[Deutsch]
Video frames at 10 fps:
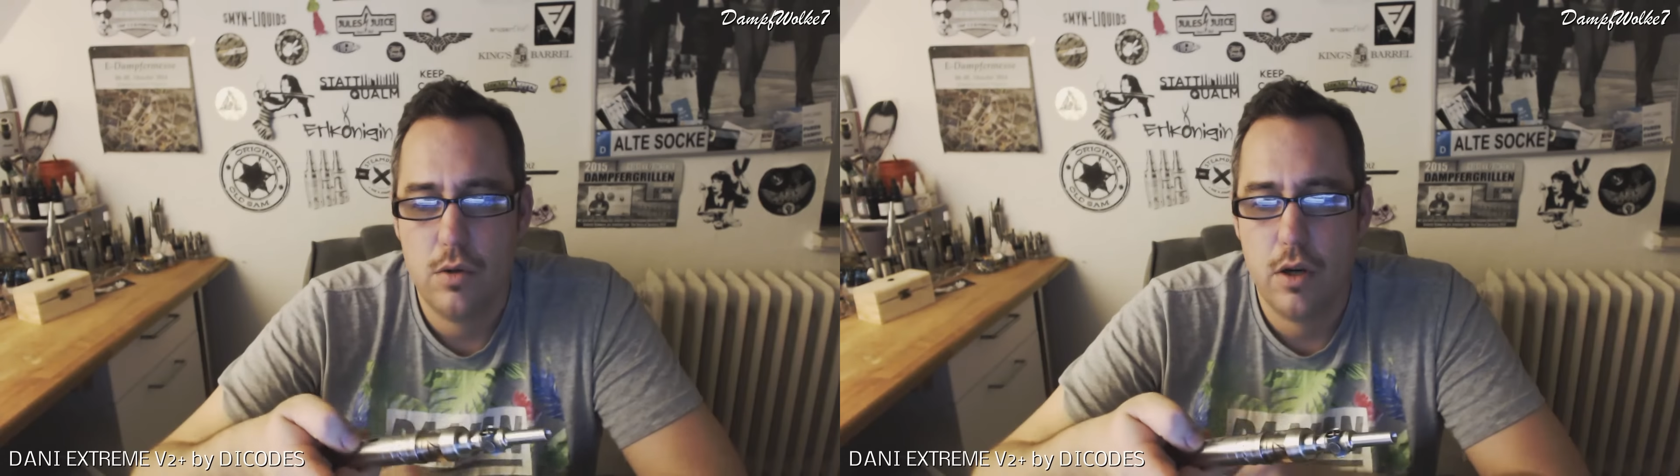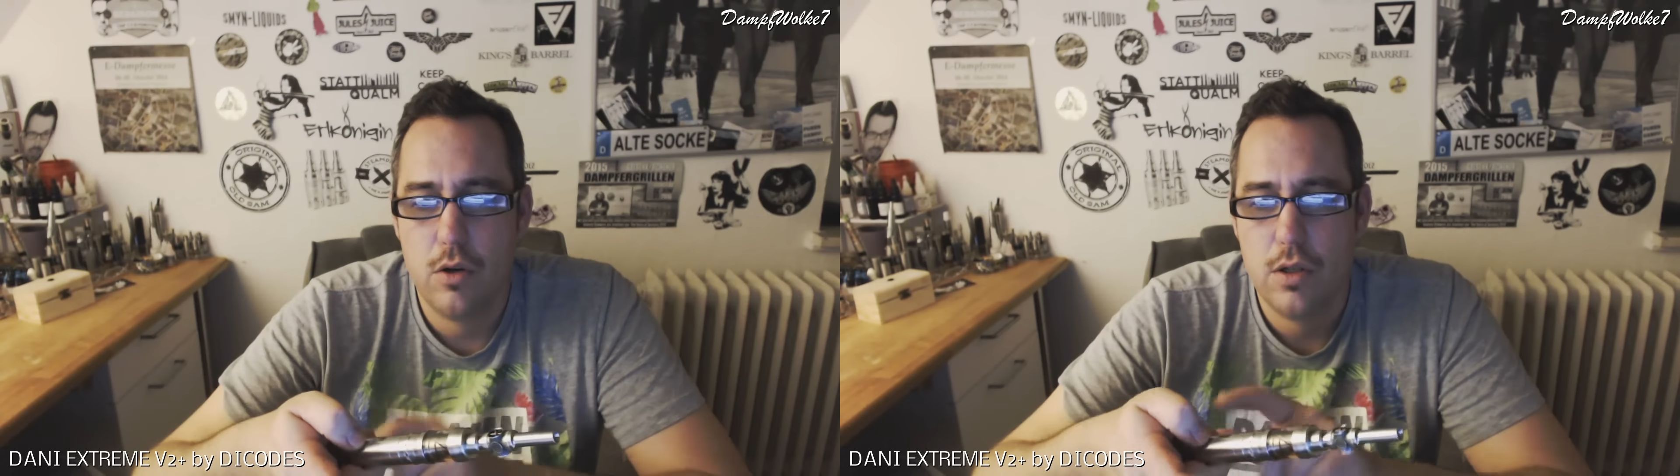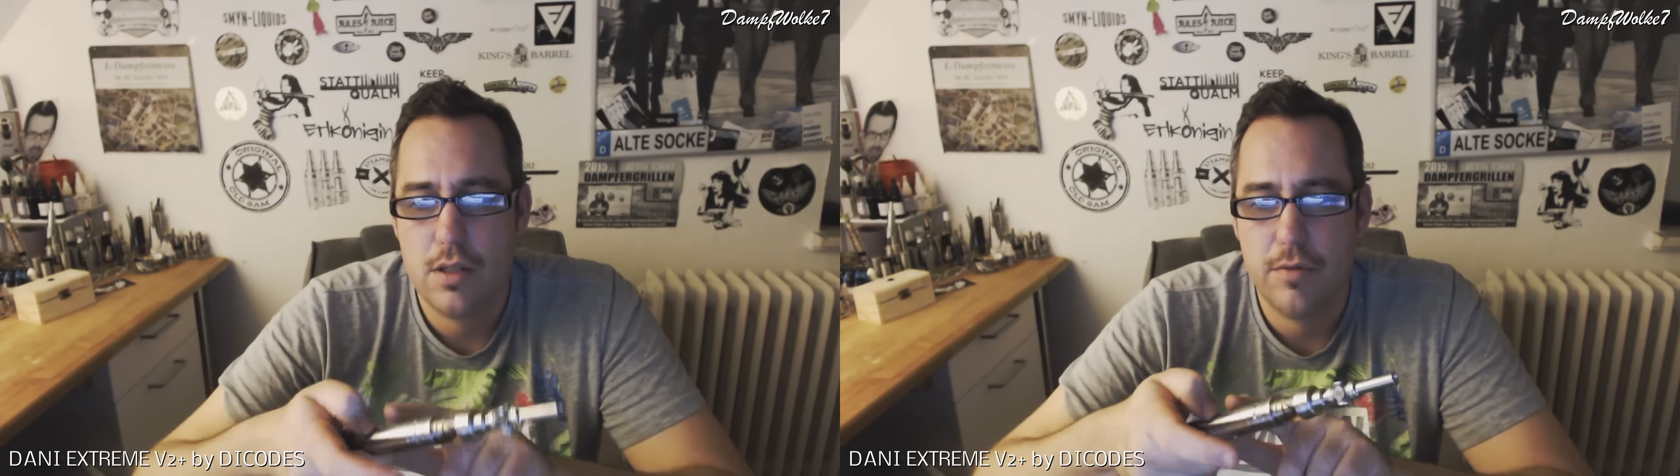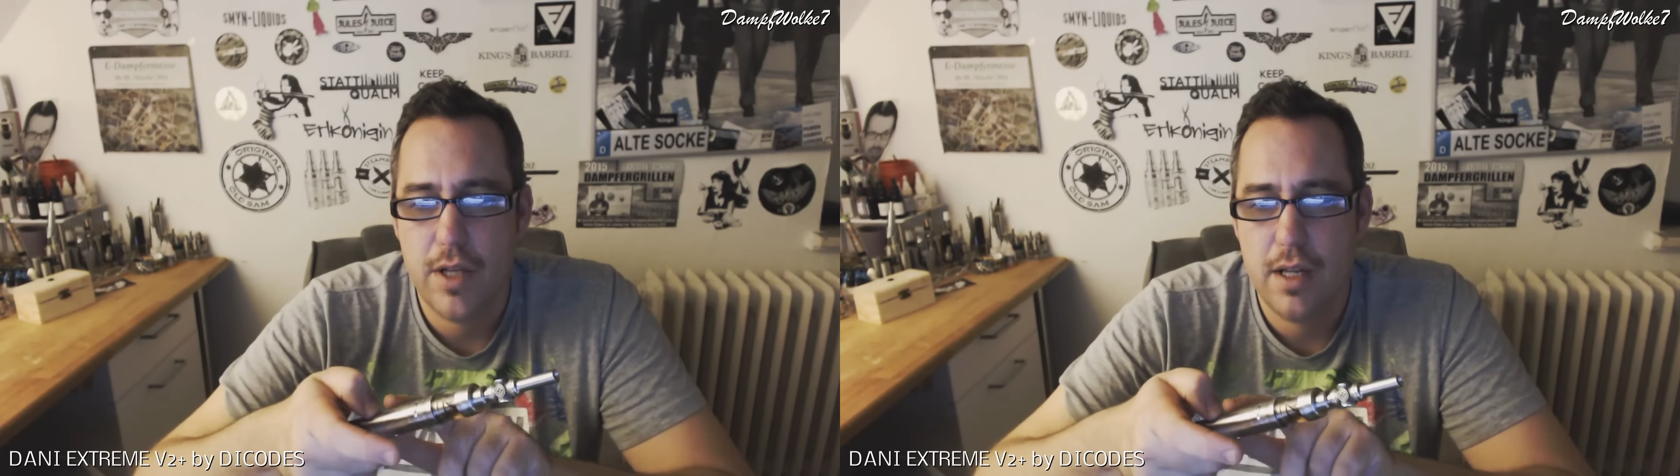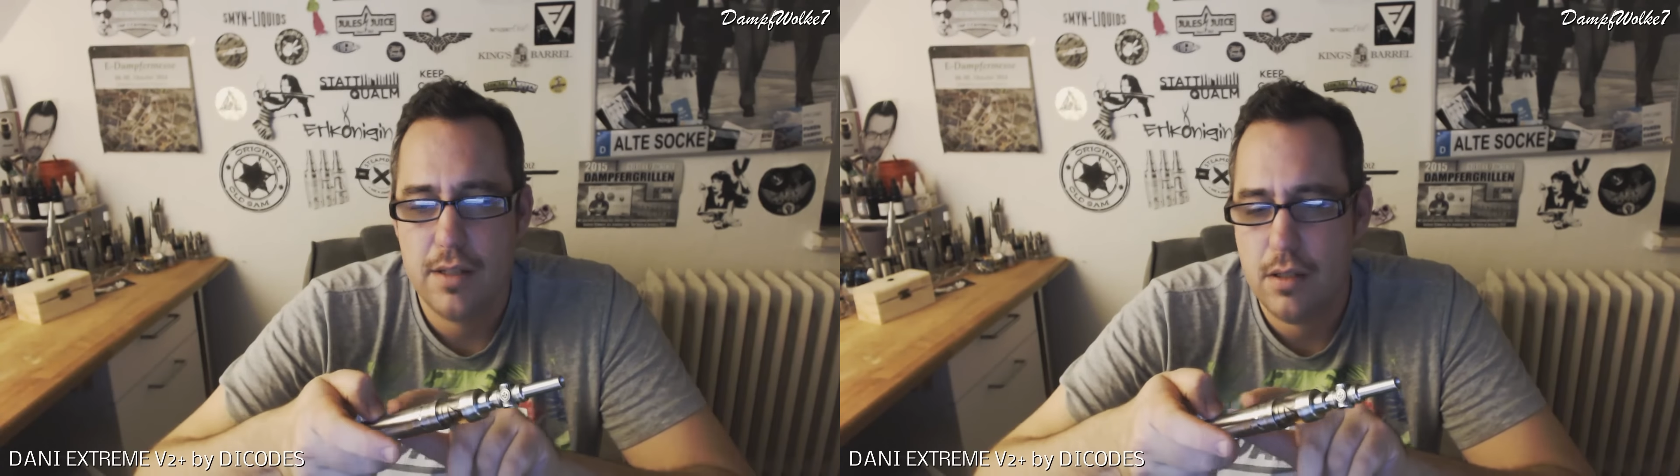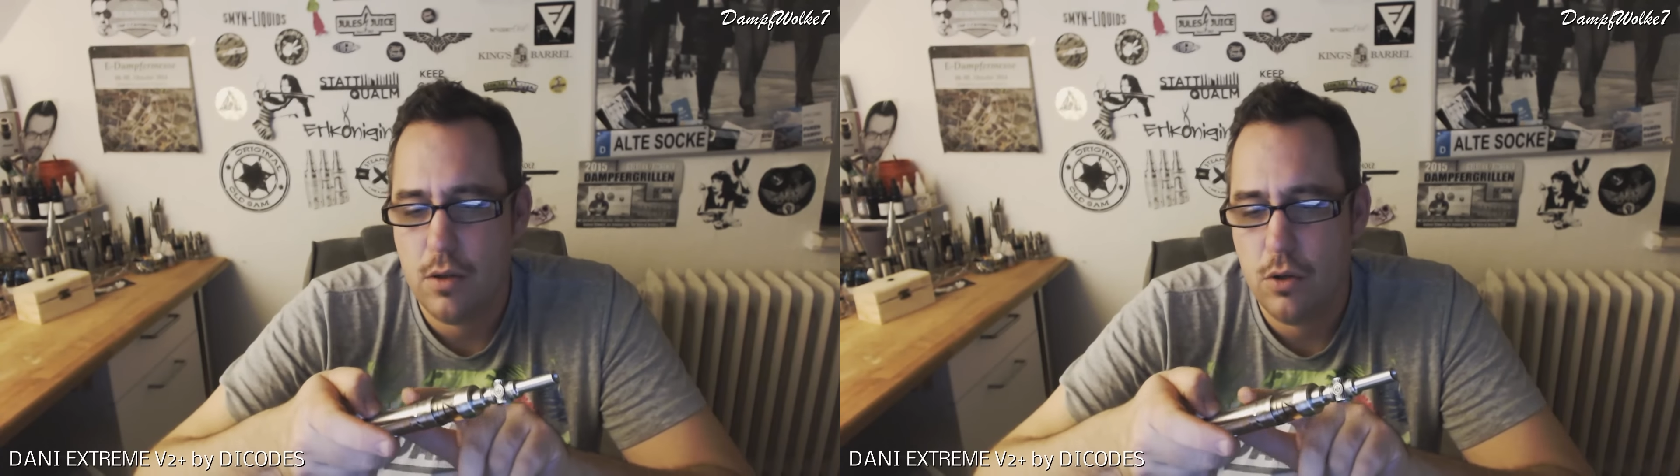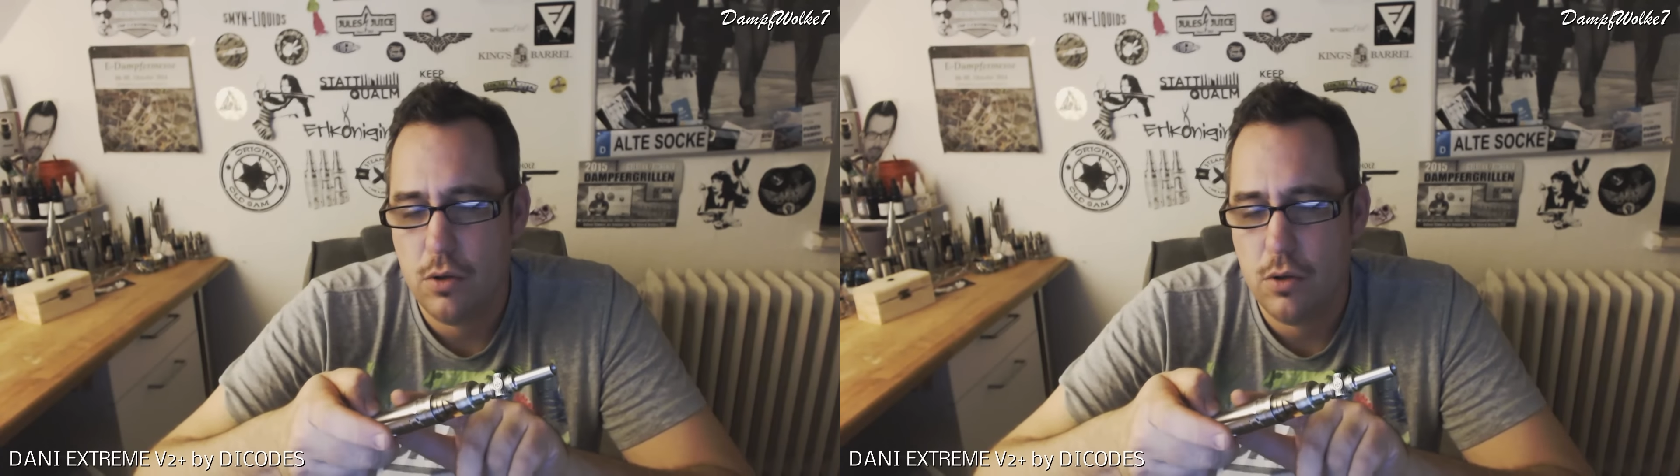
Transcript: und dadurch, dass auf der anderen Seite auch